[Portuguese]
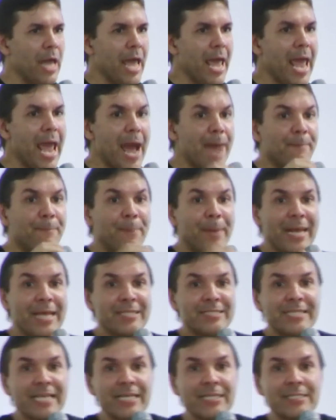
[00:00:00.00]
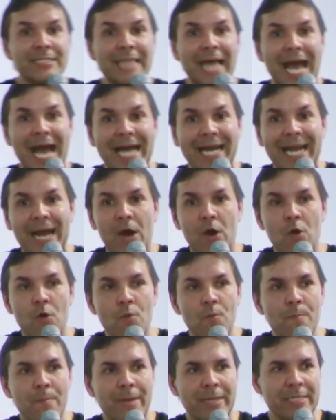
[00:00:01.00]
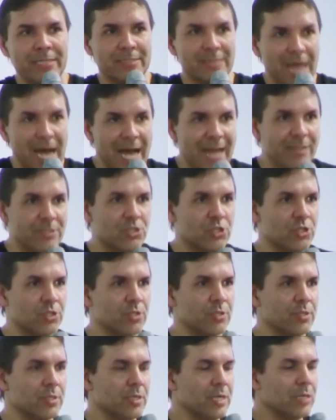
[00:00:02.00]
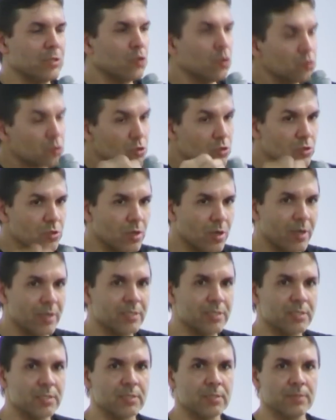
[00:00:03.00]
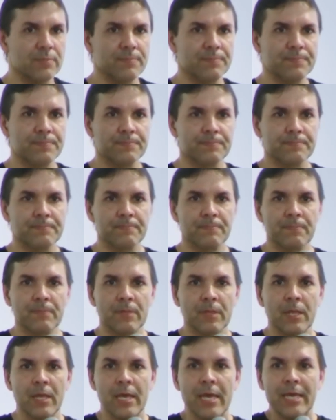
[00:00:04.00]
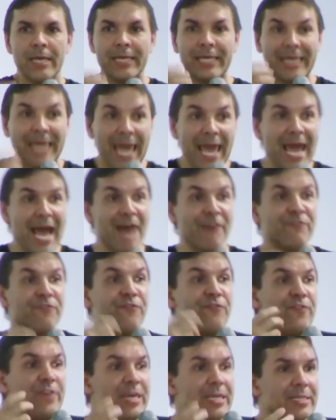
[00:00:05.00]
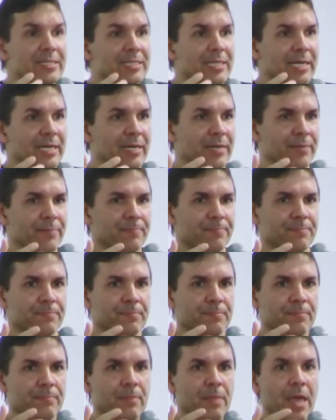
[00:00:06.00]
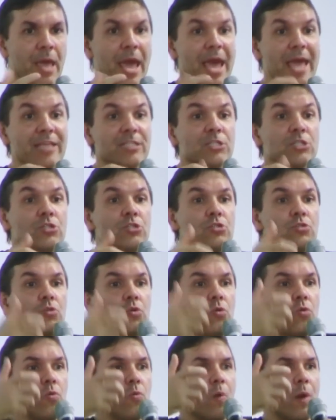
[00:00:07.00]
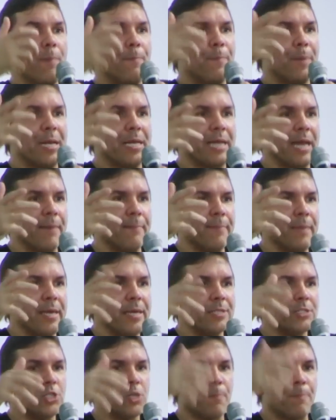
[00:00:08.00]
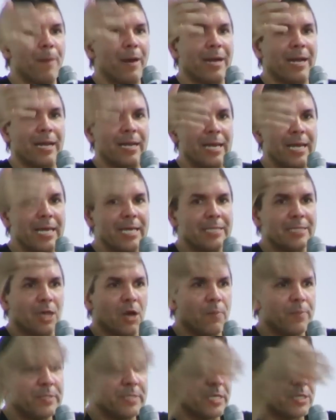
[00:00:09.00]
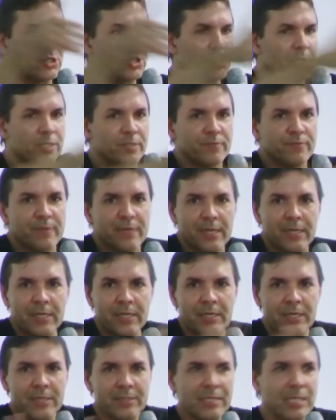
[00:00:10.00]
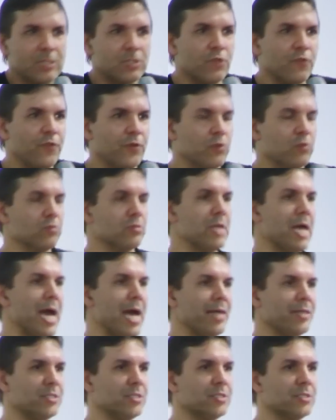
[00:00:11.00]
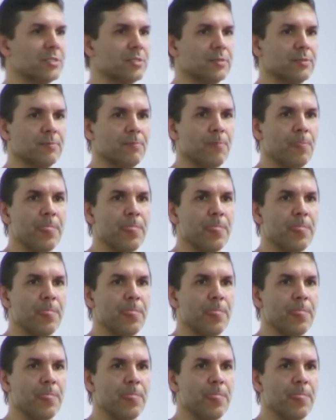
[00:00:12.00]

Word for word: É apresentar à humanidade, todos nós, que a vida estua plenamente para além da objetiva das dificuldades,